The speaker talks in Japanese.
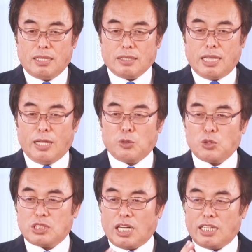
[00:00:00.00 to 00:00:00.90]
伝道
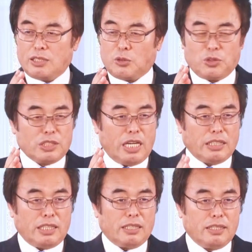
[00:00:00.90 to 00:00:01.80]
したい人の家
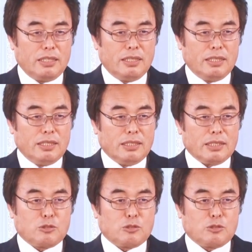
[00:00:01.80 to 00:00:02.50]
にい